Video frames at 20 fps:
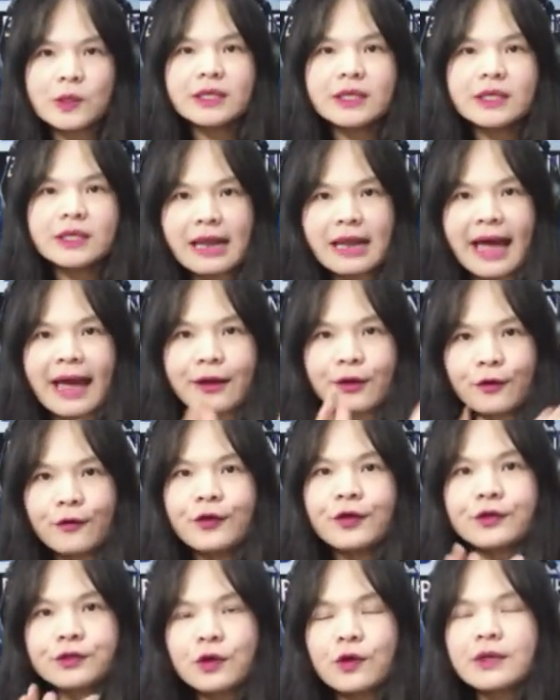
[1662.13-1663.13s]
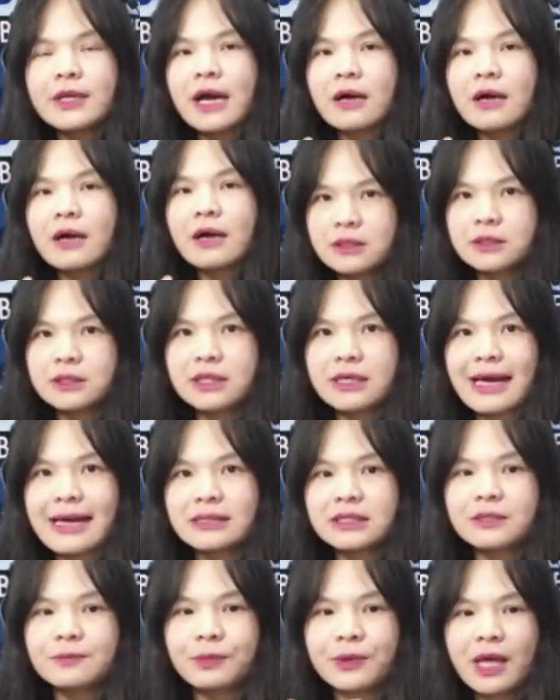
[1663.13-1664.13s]
所以蓝绿都要盯这
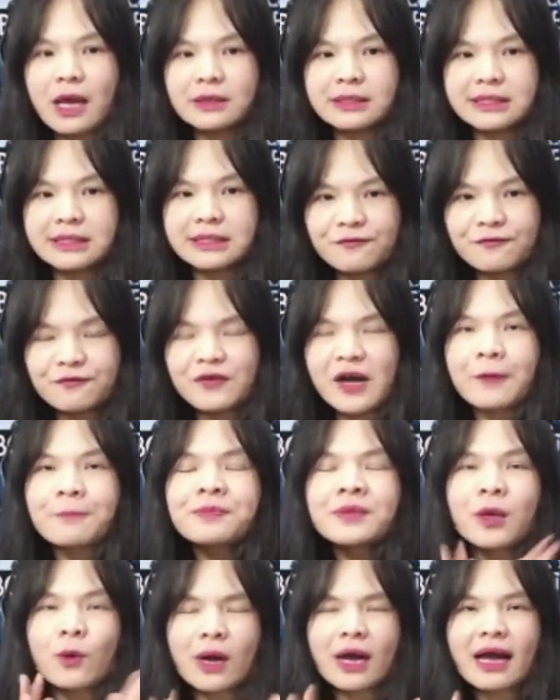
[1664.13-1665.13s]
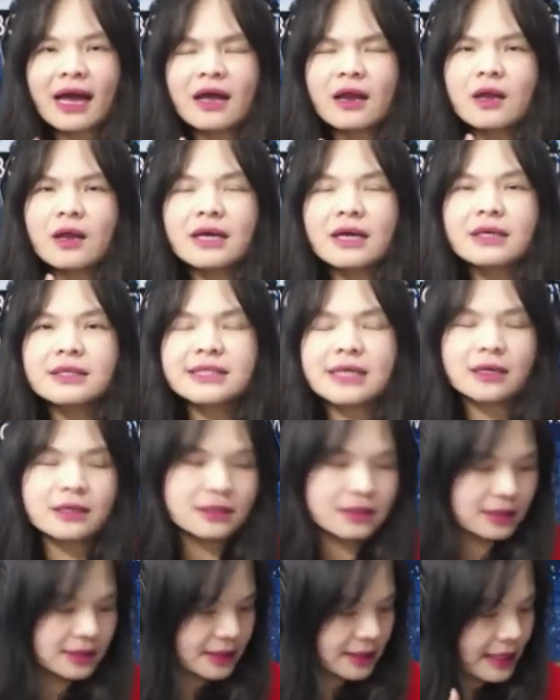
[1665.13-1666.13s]
个案子，不要轻放。我还要另外
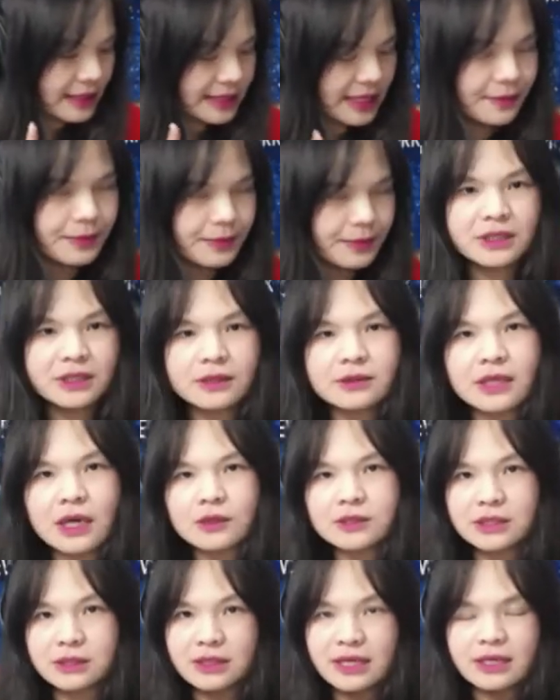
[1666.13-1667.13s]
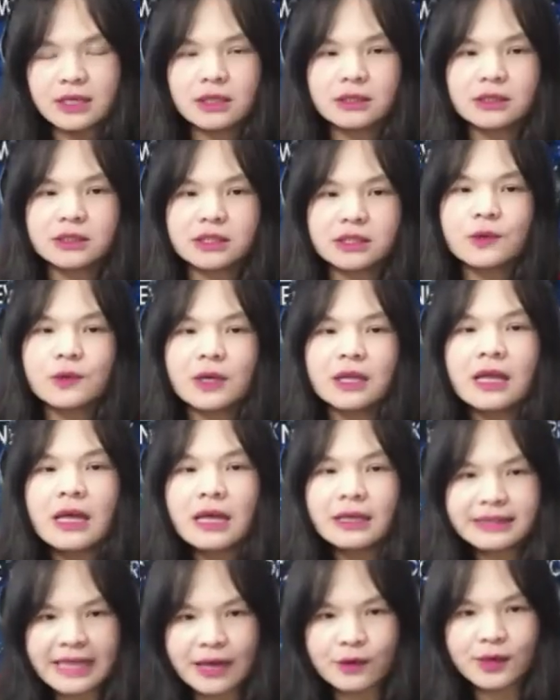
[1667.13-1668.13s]
讲一个，是刚才没有念到这那页的新闻，
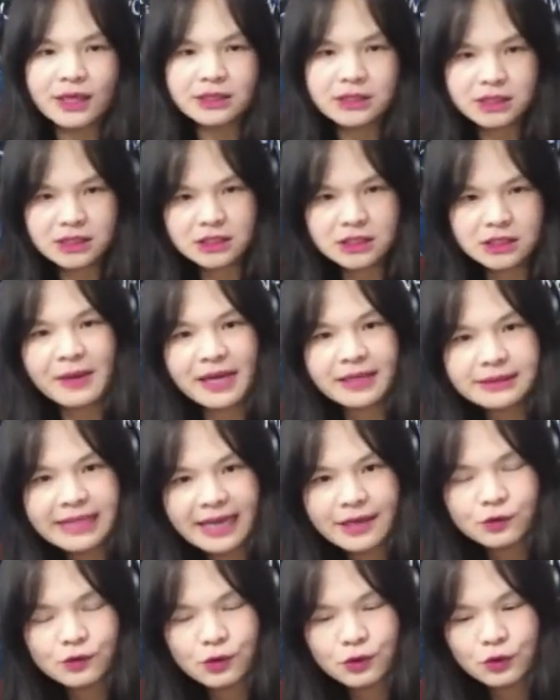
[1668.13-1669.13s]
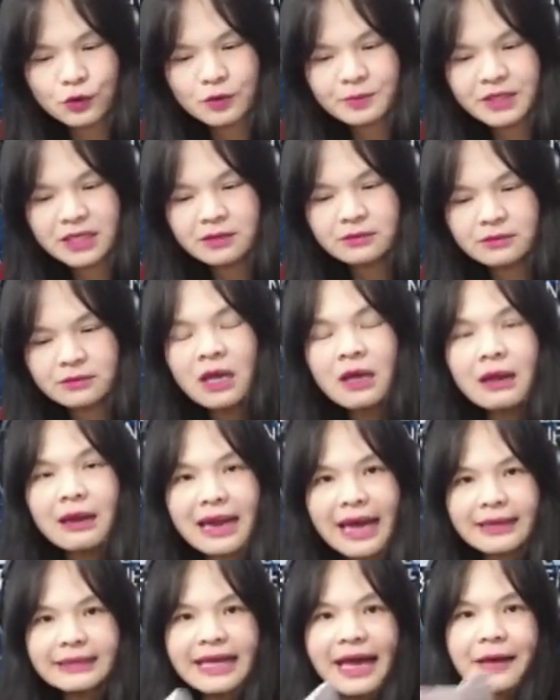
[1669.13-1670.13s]
台湾示范泰国国民
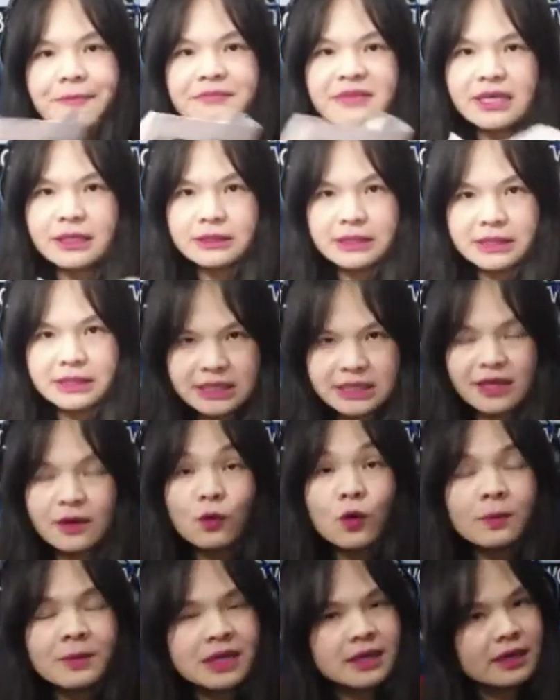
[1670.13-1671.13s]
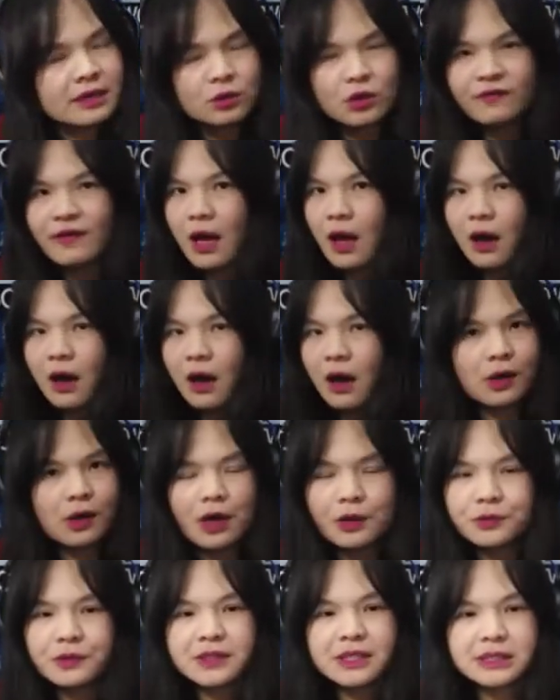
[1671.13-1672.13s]
来台免签，我们给对方好
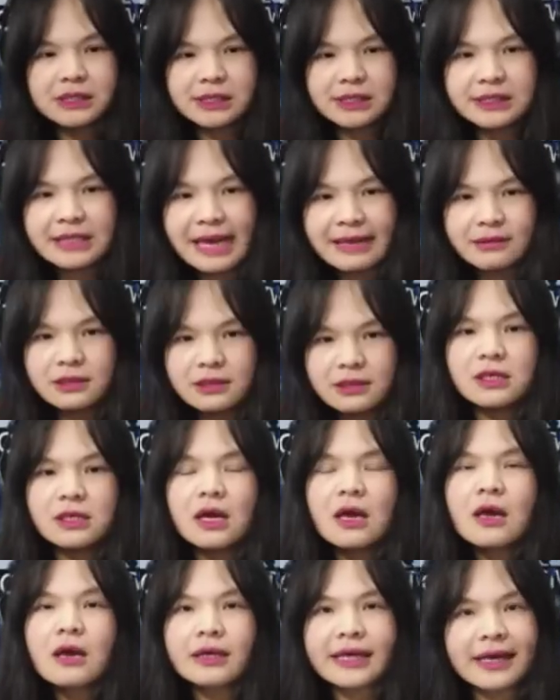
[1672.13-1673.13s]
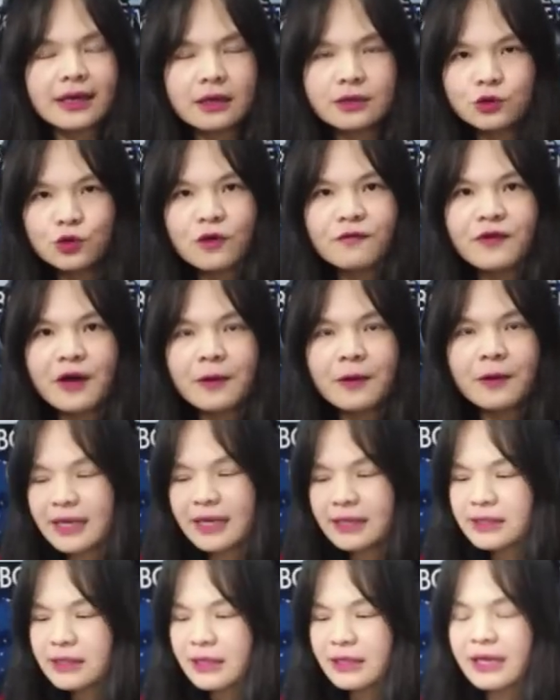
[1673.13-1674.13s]
多好多的善意，给了很多方
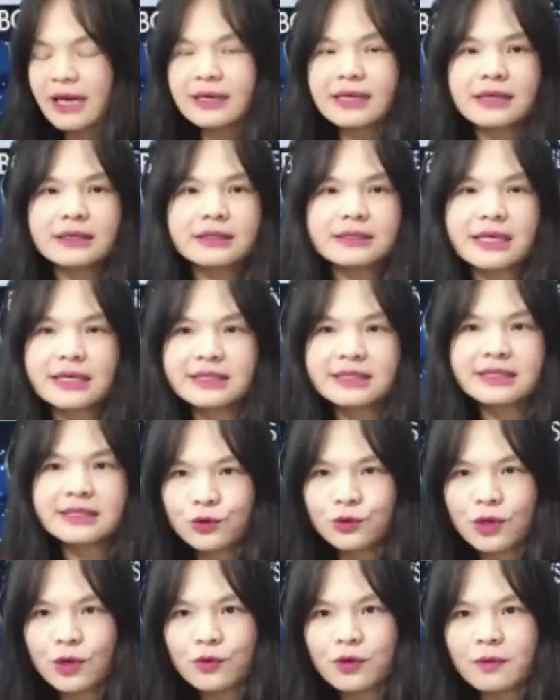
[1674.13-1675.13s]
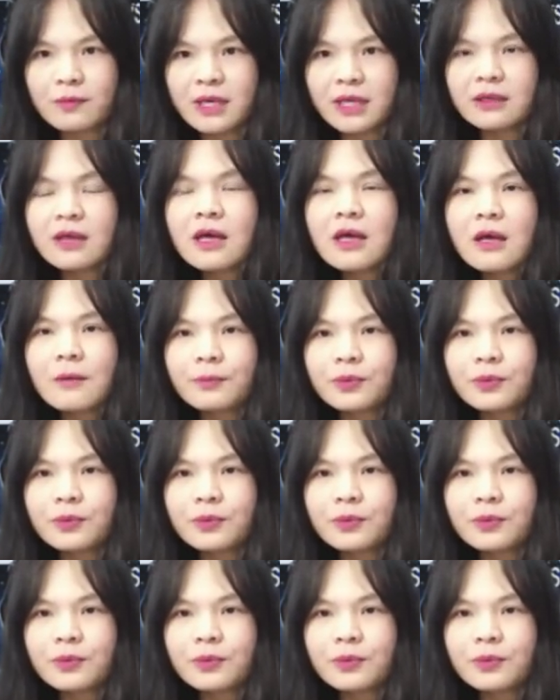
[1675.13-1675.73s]
便，但是你看看人家怎么对我们，